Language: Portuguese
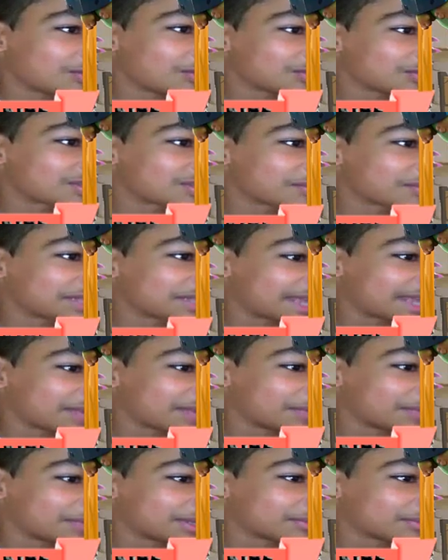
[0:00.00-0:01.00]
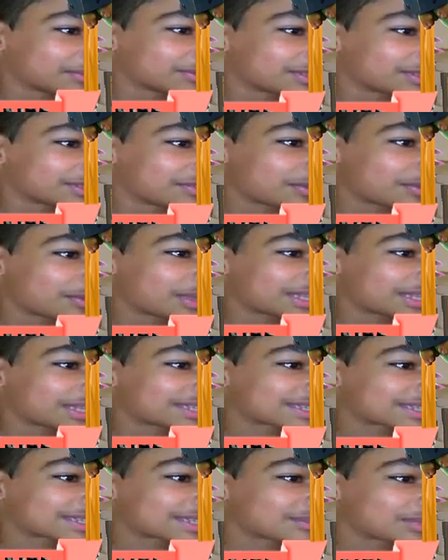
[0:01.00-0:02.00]
ou o Cemitério, mano. Se vir uma
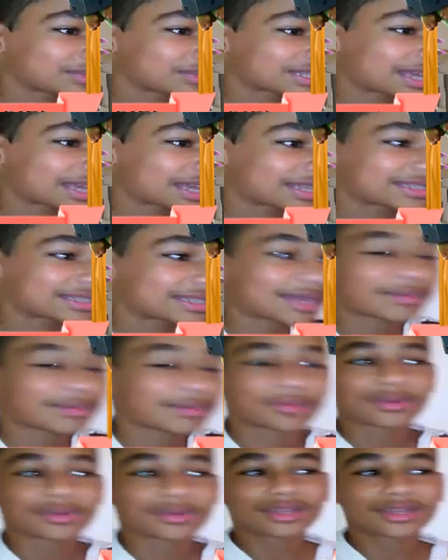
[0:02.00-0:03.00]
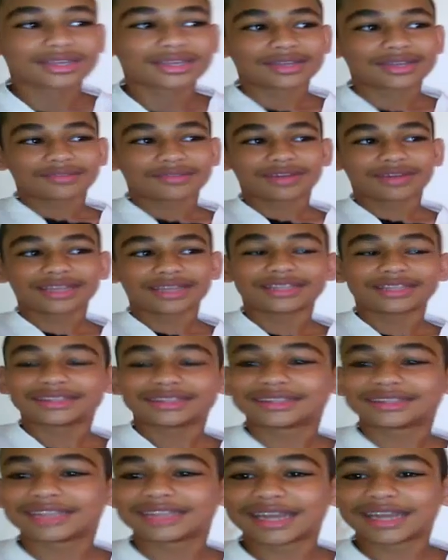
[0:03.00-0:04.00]
dessas duas cartas, tá bom. Vai,
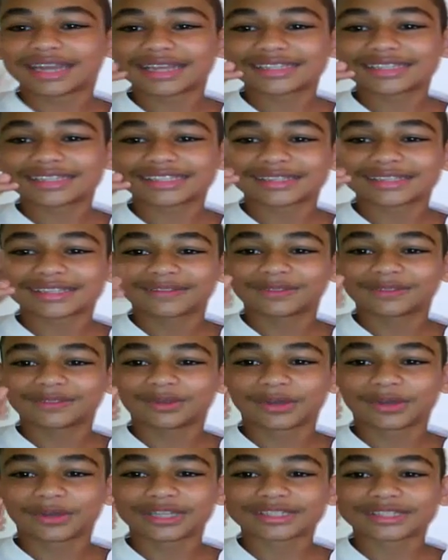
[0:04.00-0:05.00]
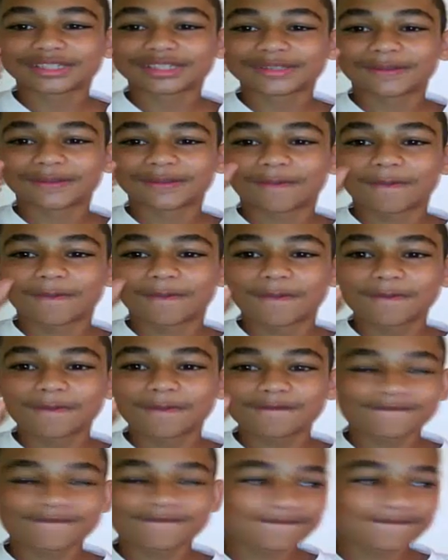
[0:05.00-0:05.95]
3, 2, 1...